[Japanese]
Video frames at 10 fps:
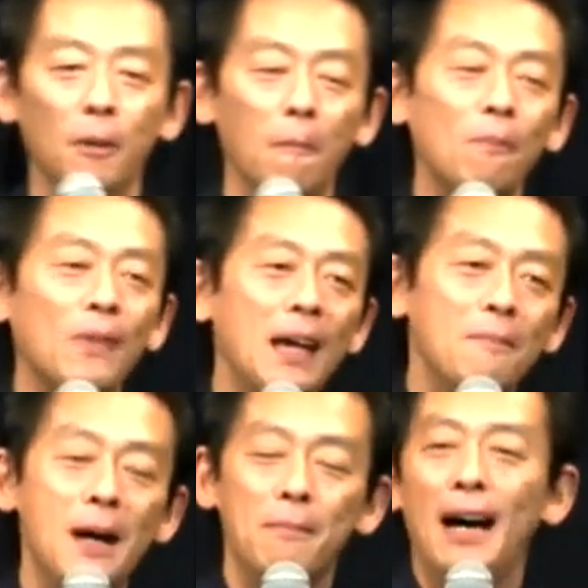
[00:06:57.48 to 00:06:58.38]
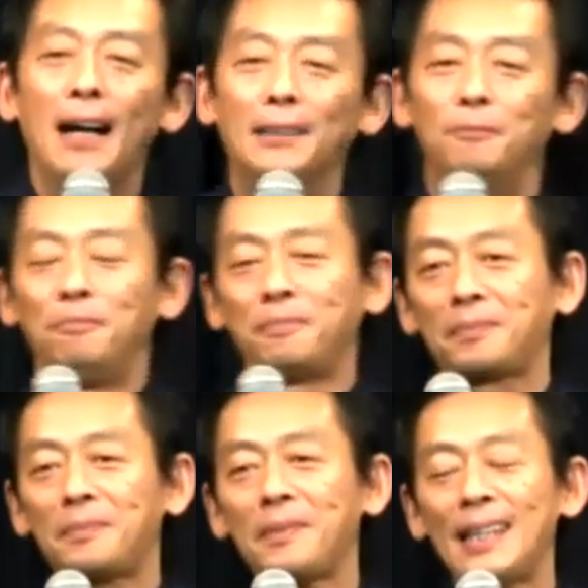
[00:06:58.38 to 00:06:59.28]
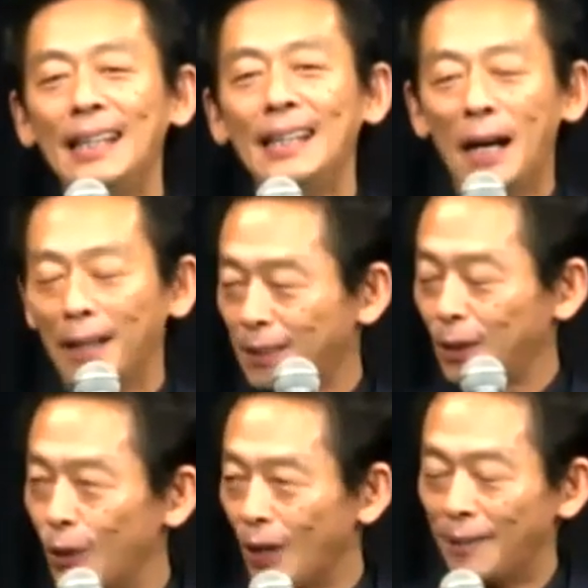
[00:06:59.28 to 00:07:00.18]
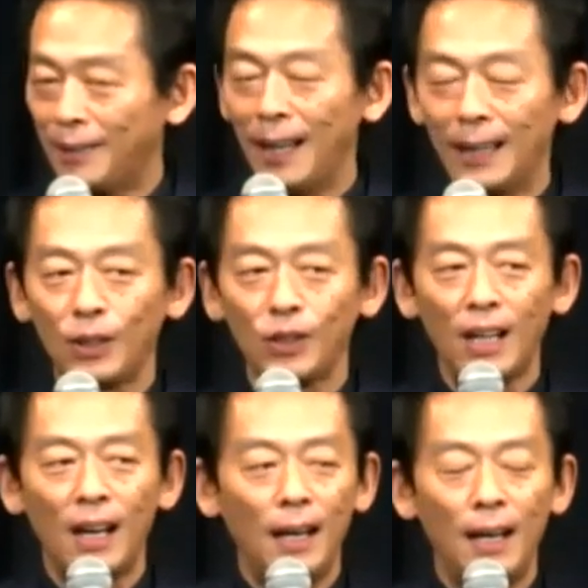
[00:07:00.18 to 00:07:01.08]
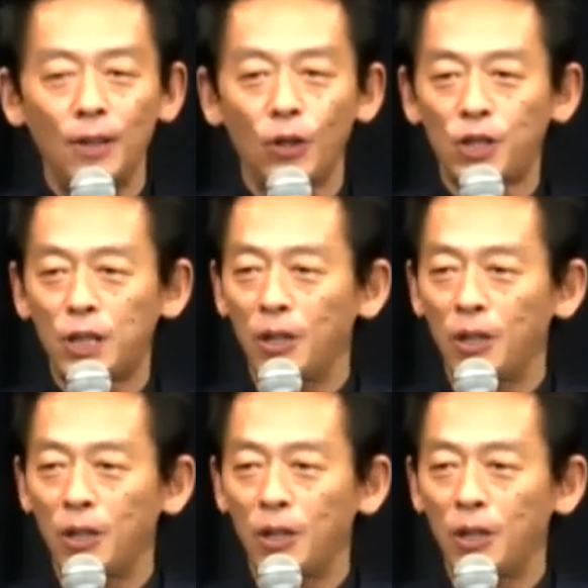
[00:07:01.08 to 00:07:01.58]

ども。まあまあ、まあ、そういうのがあって。あと、それから、吉